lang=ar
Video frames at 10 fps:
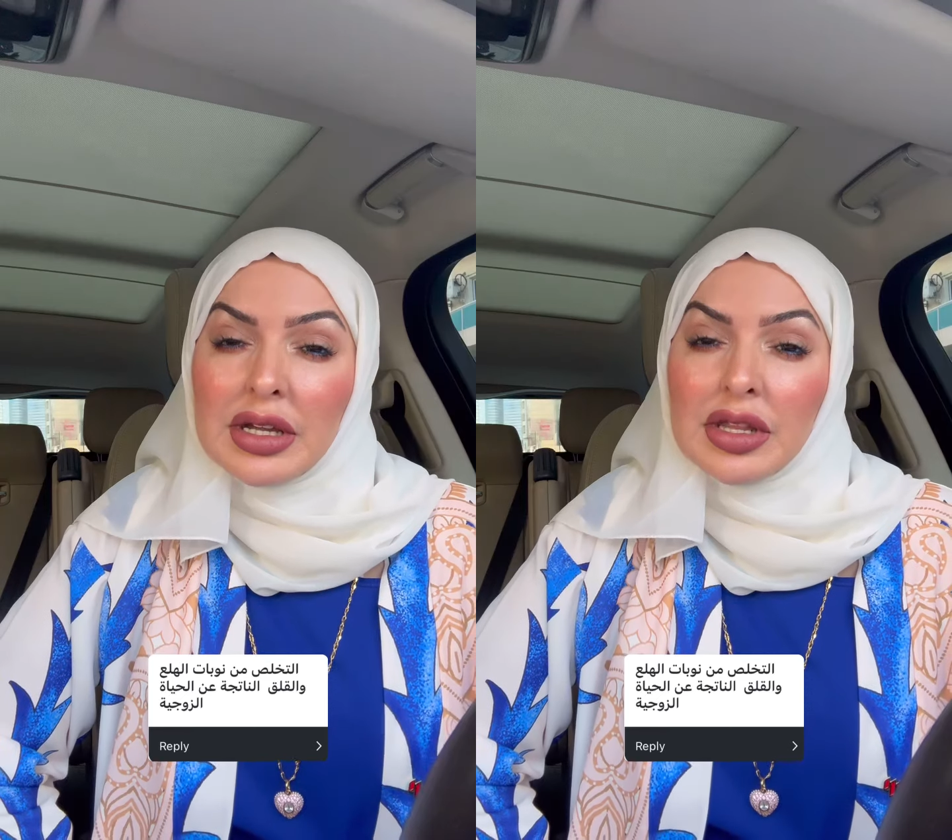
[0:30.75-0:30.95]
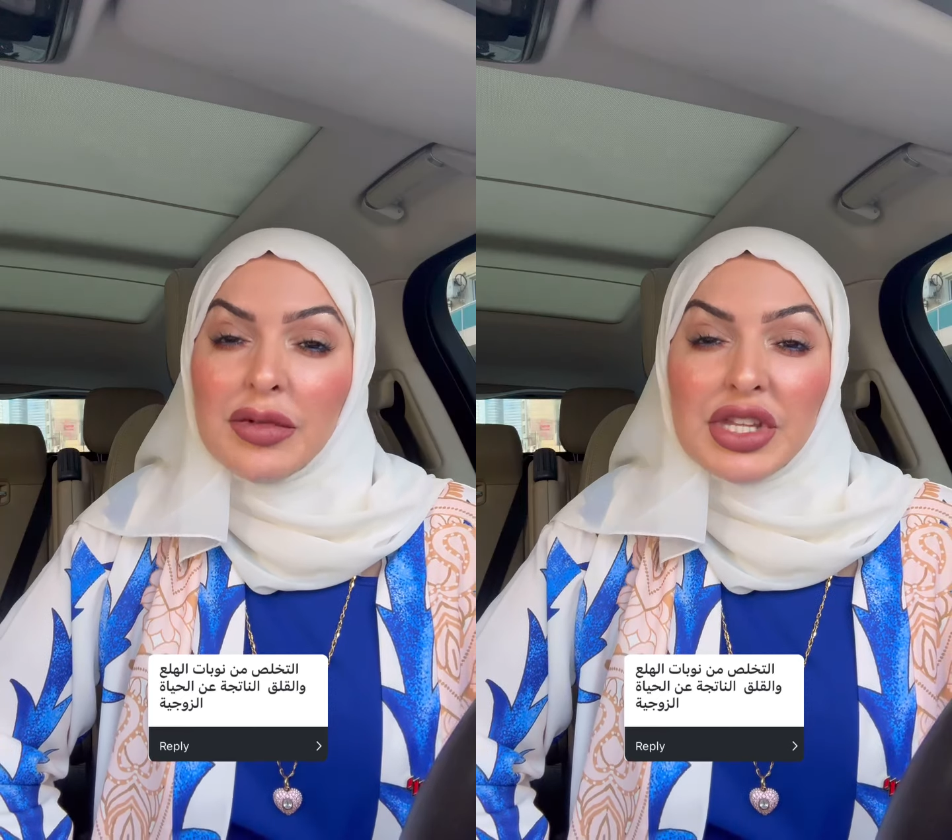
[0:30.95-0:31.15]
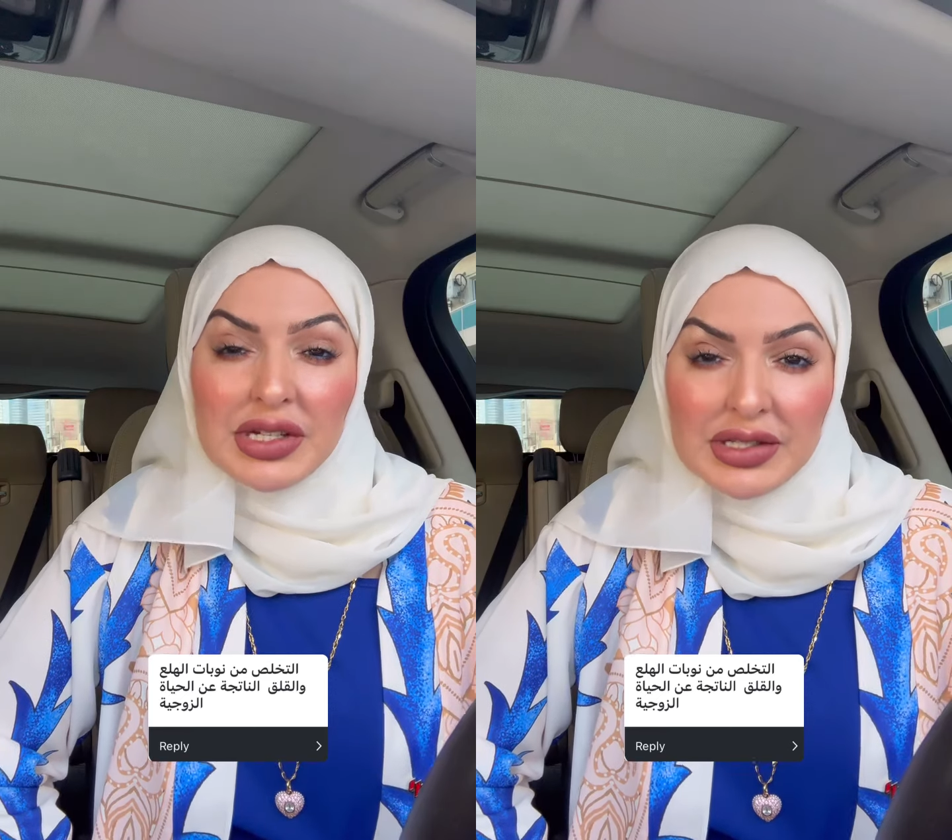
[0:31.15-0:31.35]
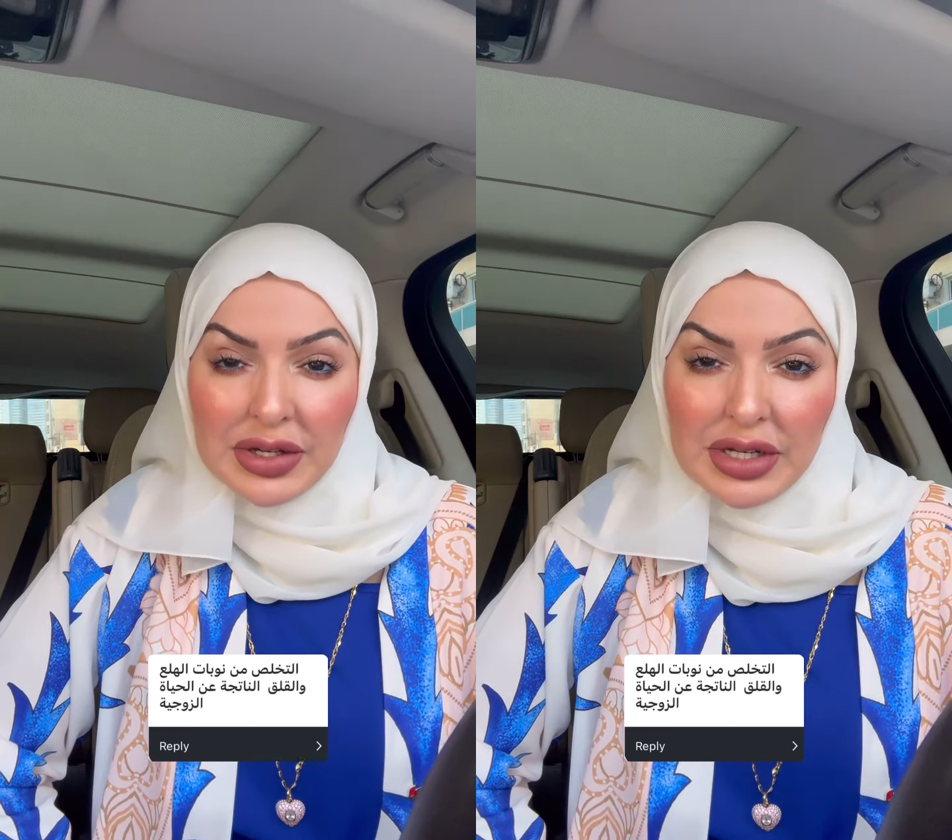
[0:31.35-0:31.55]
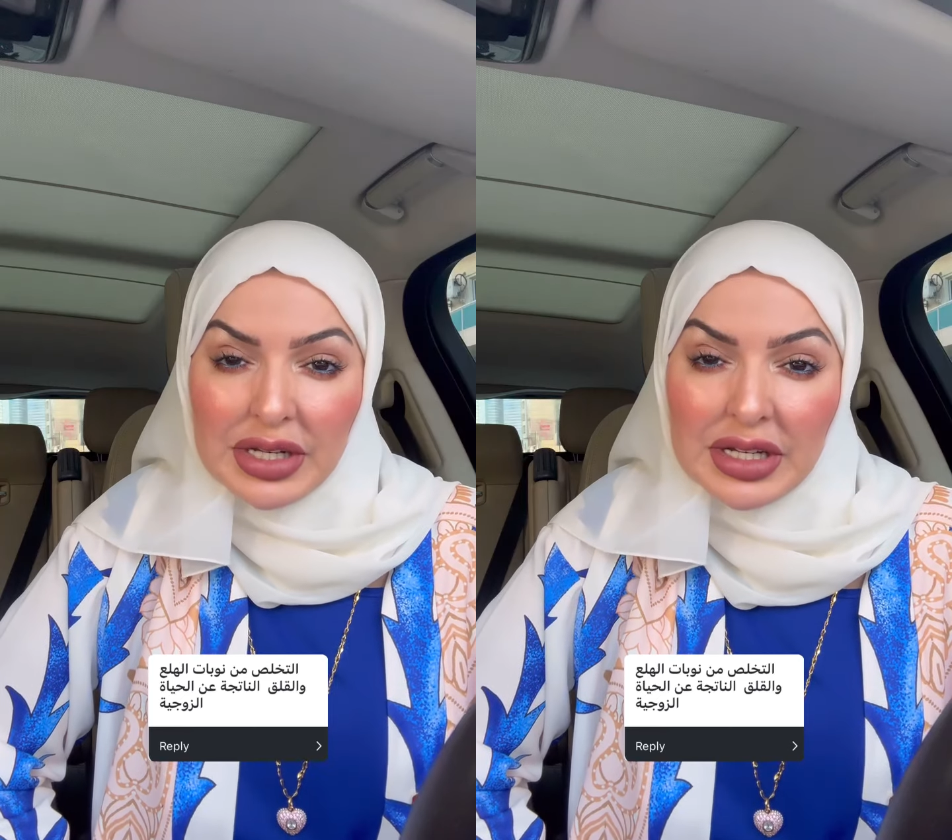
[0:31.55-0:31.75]
أن
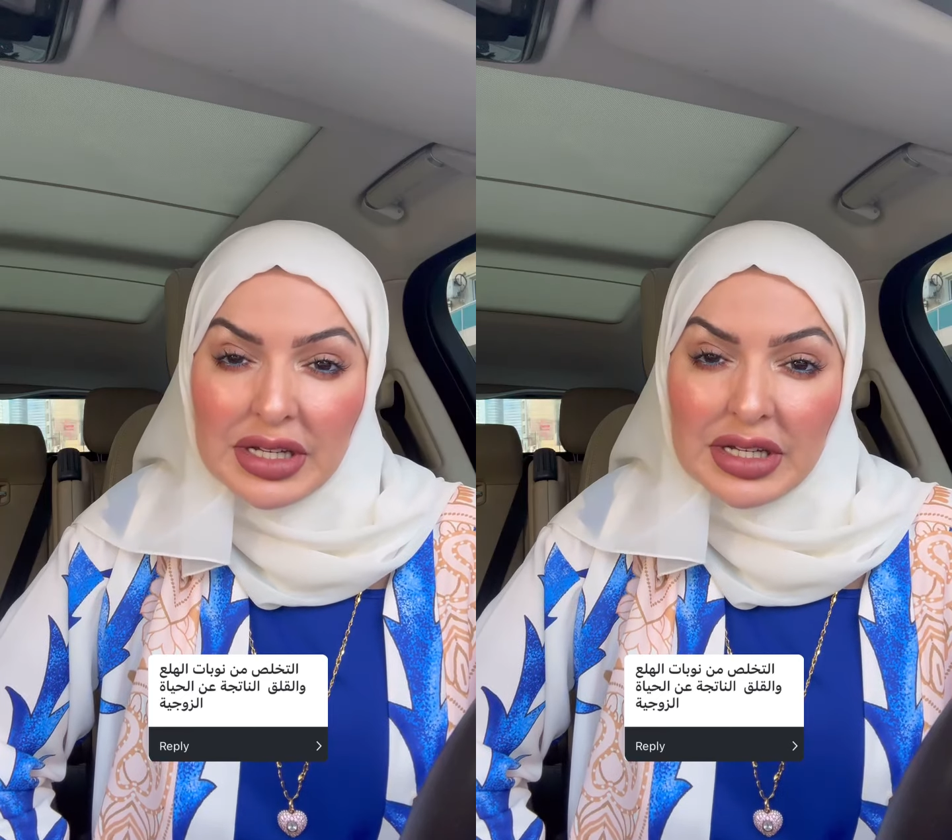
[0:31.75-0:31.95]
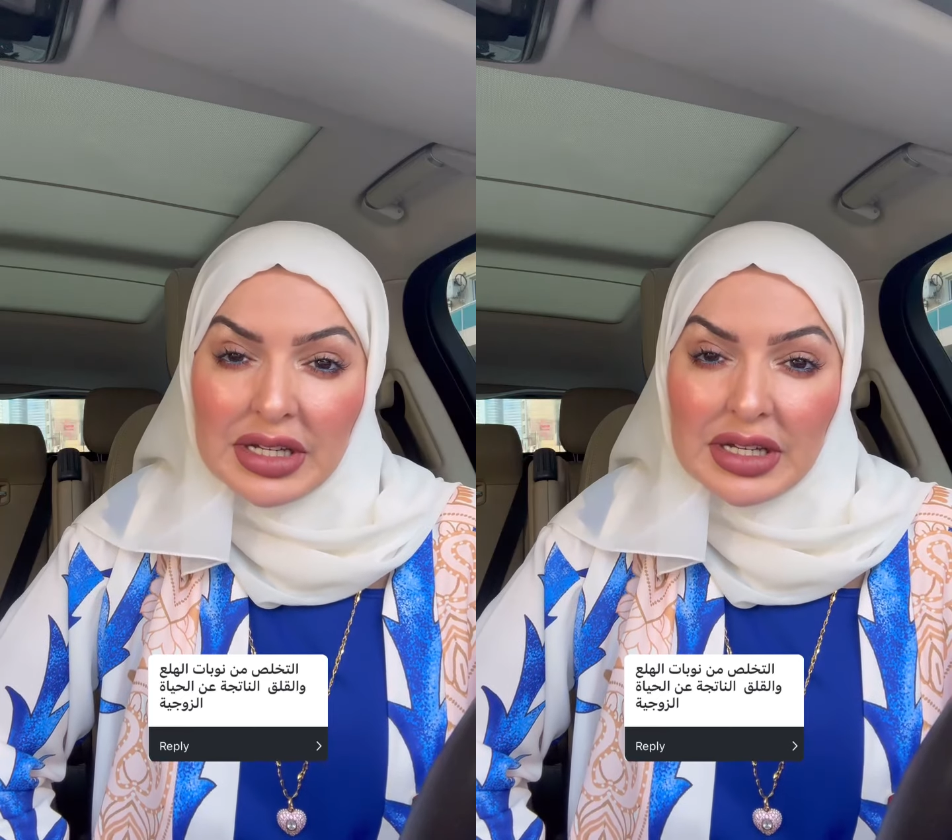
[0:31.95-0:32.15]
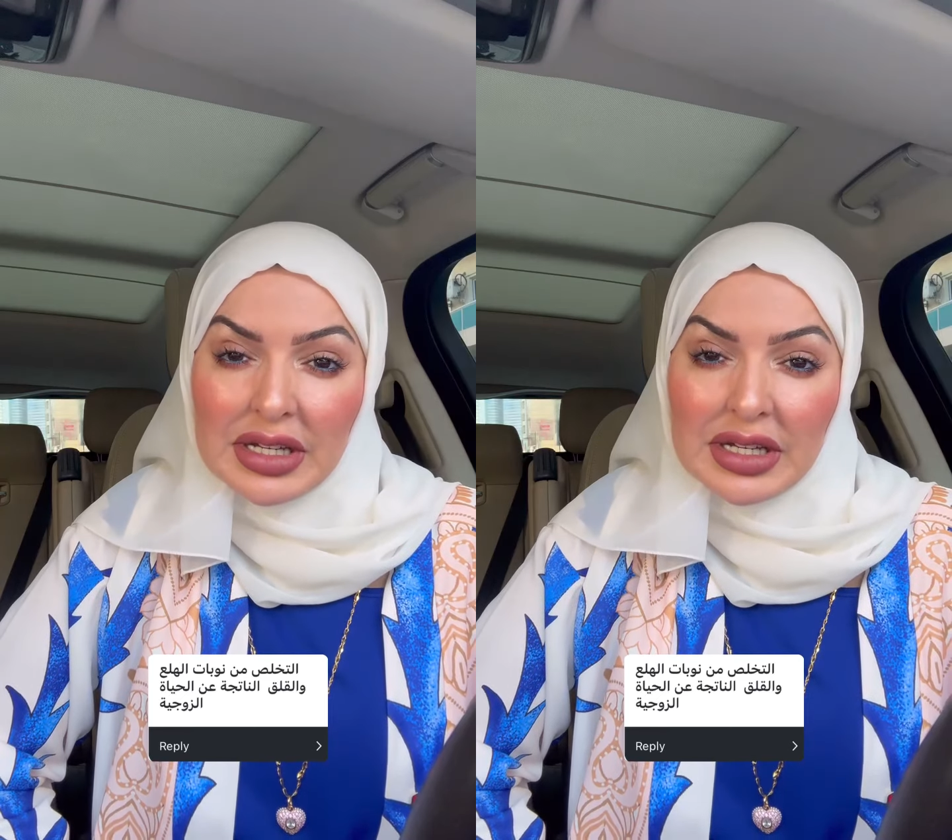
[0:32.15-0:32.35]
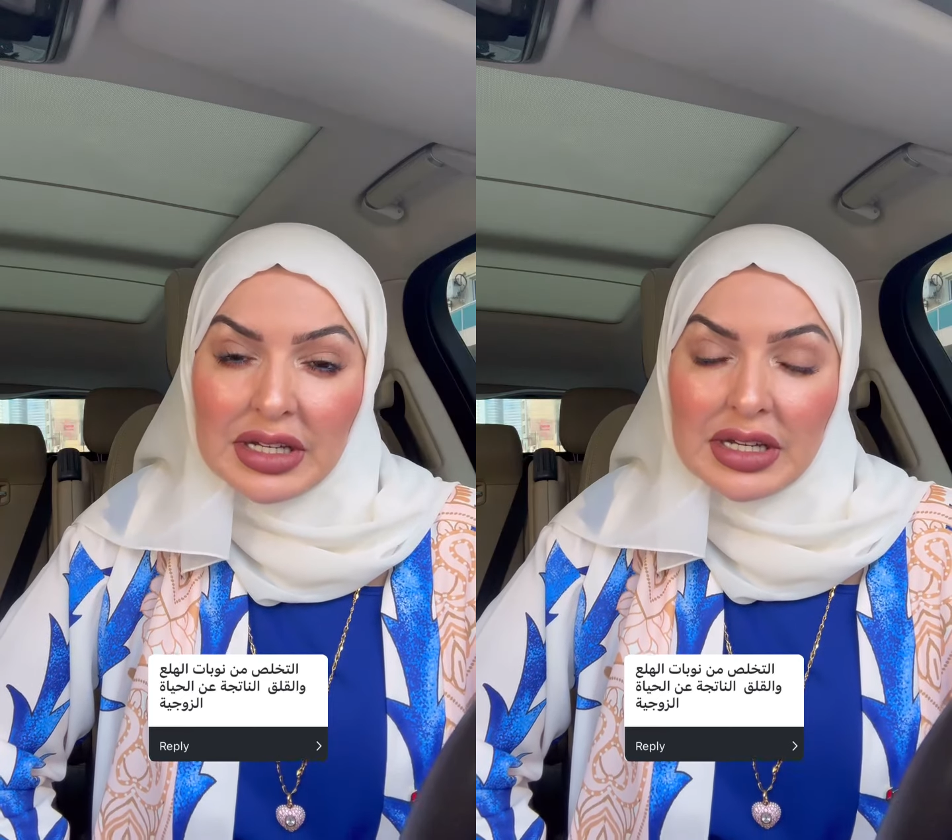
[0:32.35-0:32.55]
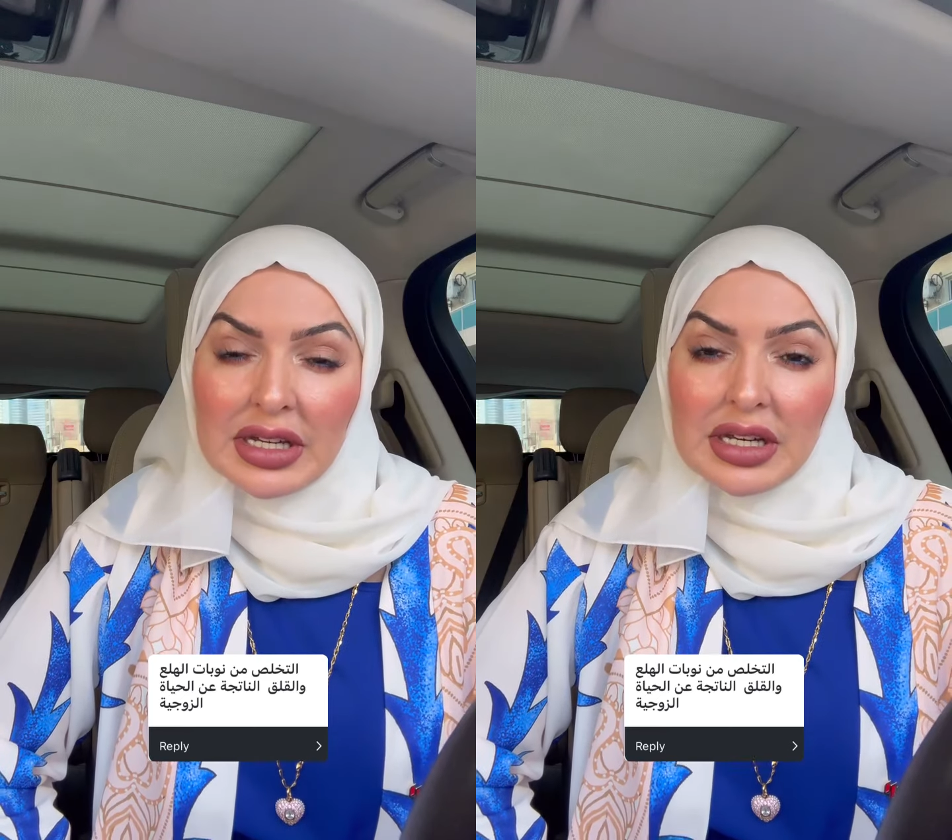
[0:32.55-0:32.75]
بتخسرينه
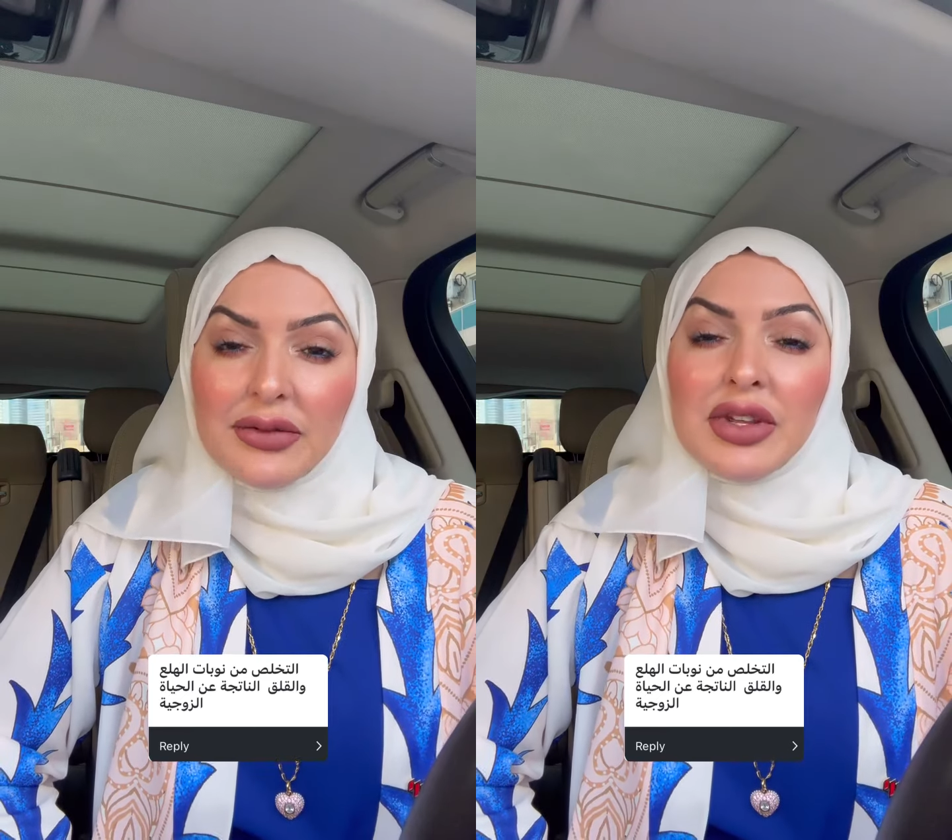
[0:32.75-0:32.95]
أن